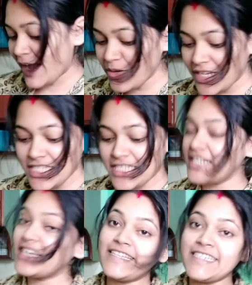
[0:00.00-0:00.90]
এখন এসছি
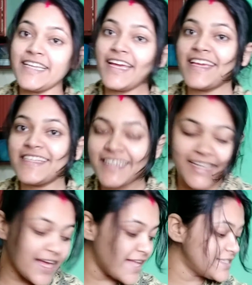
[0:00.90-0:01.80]
কিচেনে
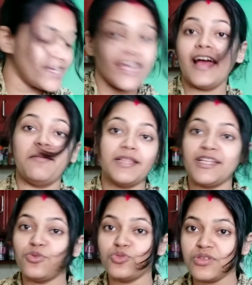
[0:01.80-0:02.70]
কিচেনে আজকে আমাদের
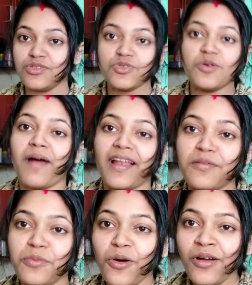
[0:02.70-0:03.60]
দুজনের জন্য
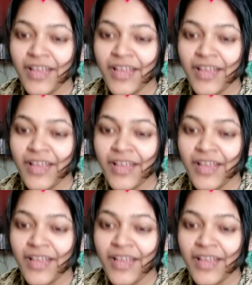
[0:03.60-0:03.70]
বানাবো